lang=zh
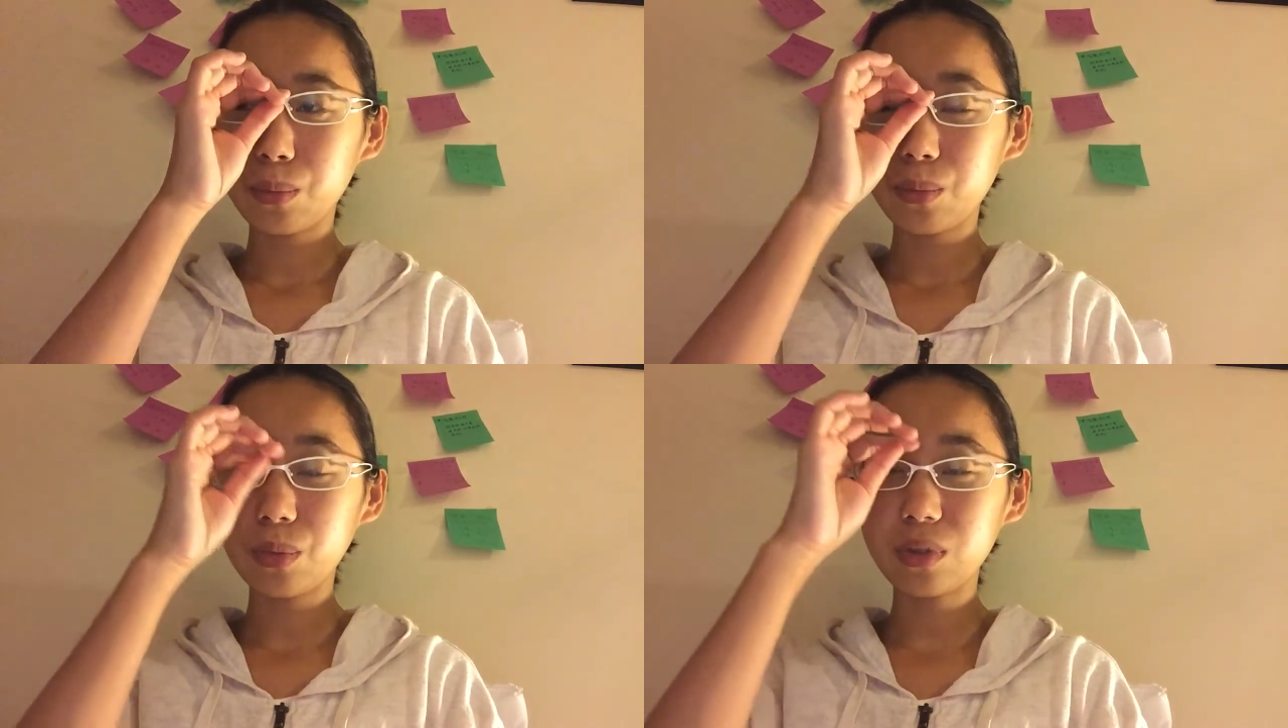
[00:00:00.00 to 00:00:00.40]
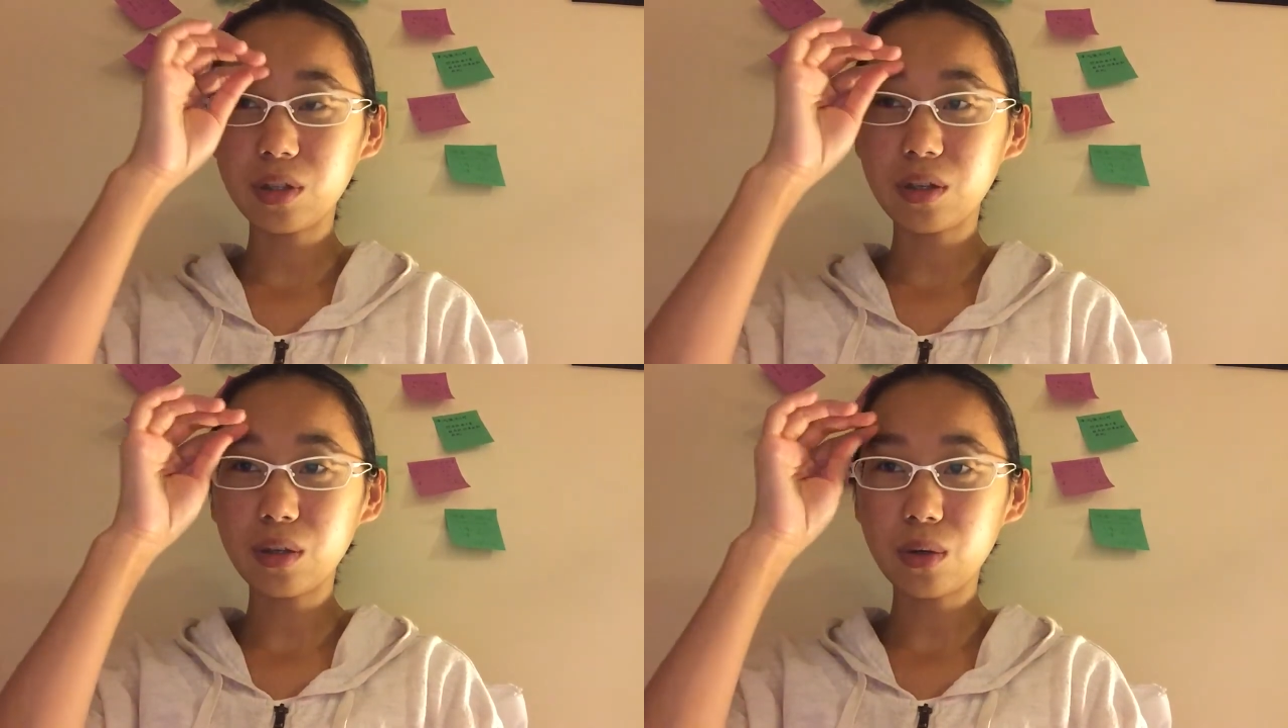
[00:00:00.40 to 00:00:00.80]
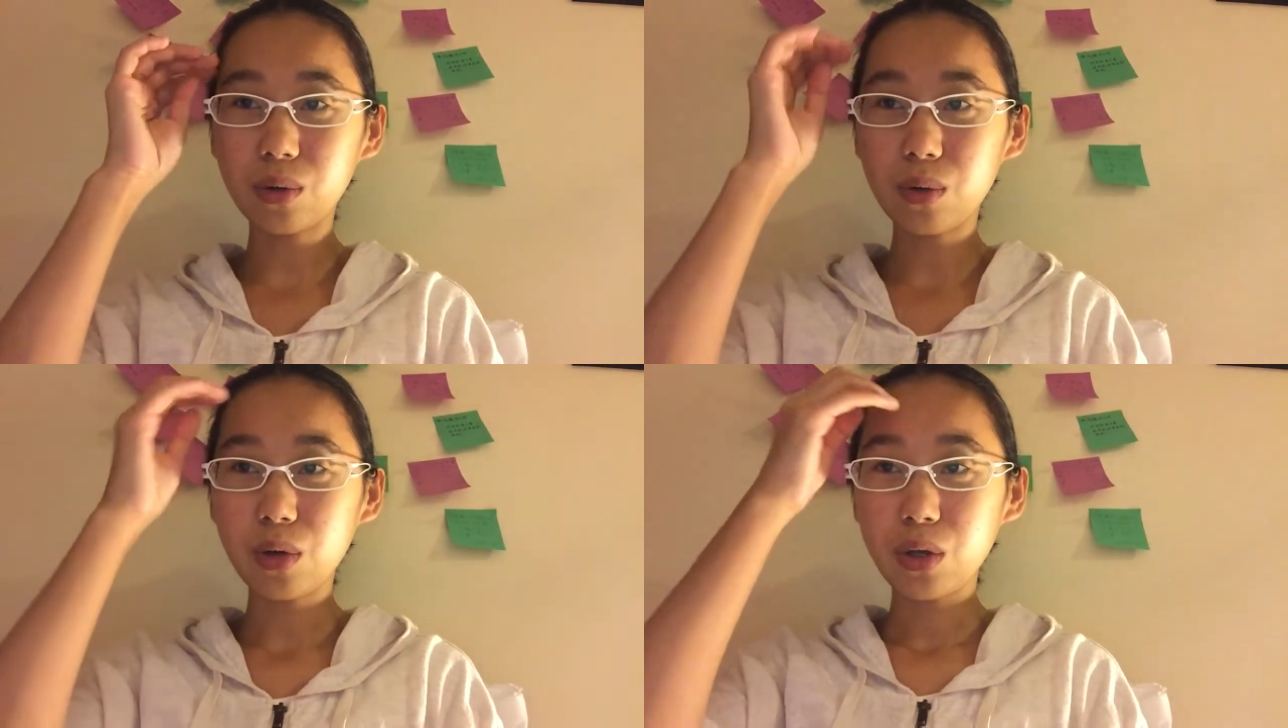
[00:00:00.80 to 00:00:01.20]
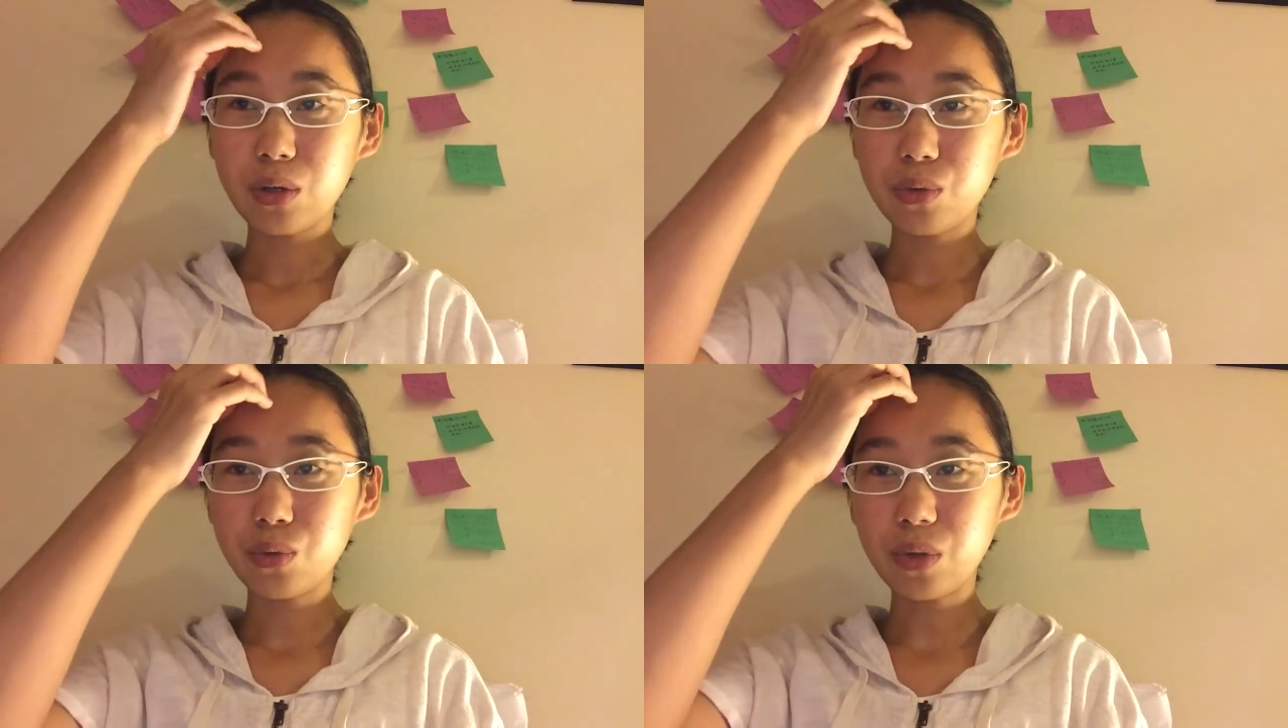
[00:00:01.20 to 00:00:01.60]
不能够
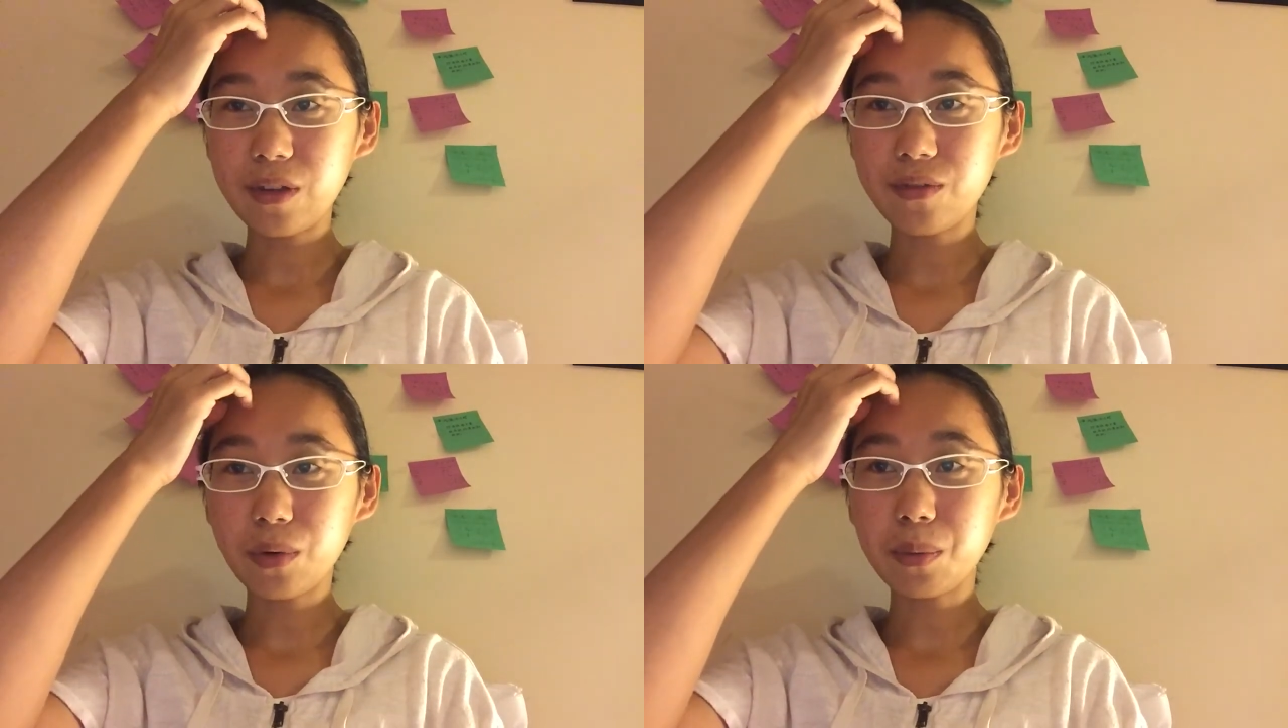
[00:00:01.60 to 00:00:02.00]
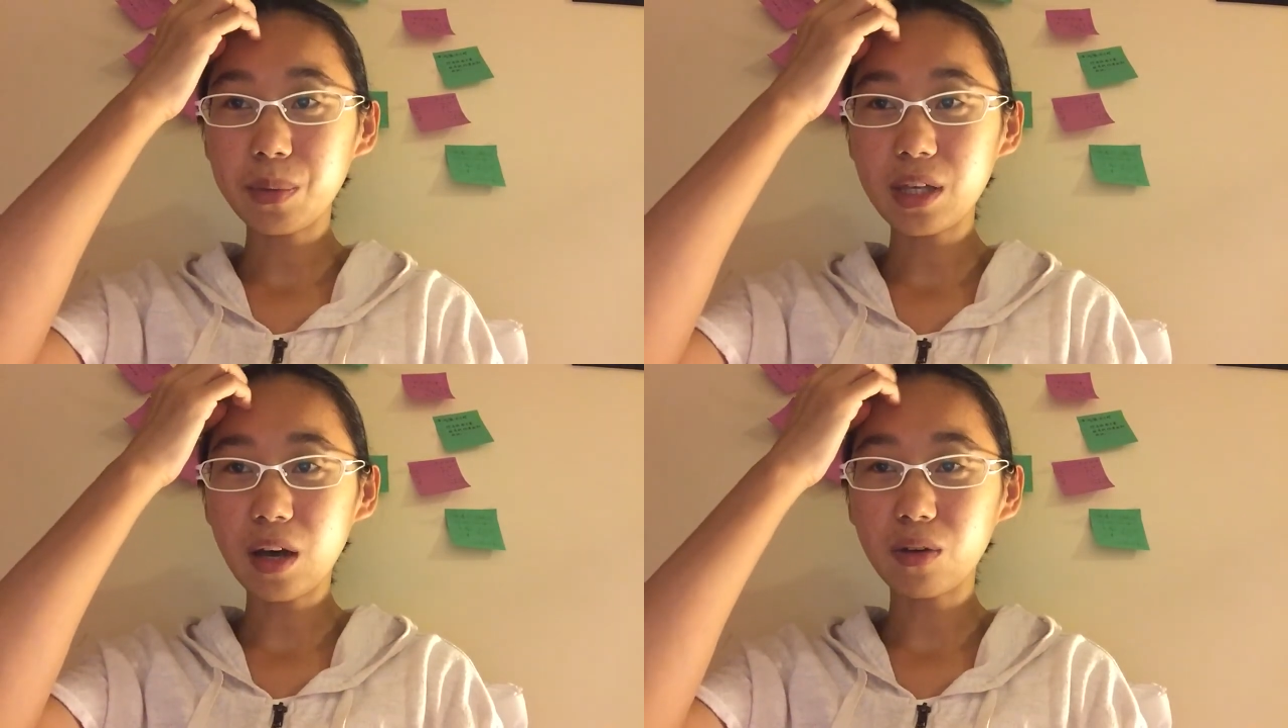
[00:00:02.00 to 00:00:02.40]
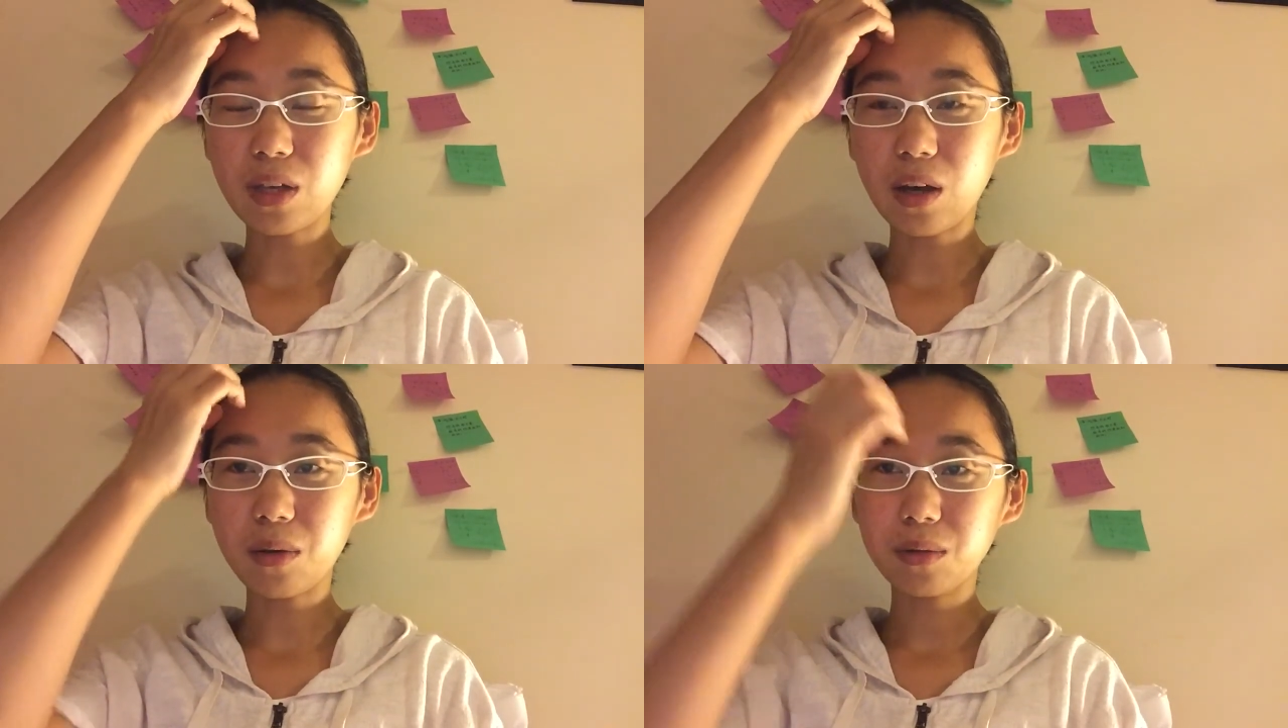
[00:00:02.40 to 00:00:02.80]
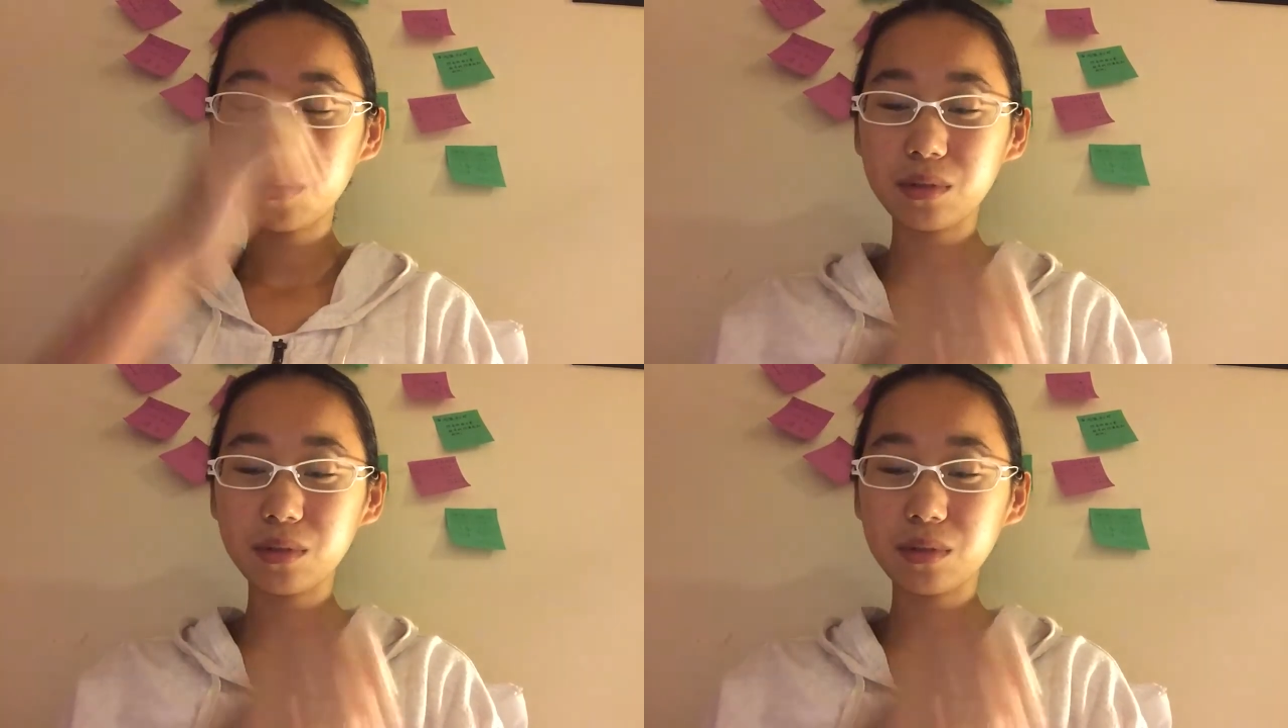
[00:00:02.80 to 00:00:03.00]
随风飘摇。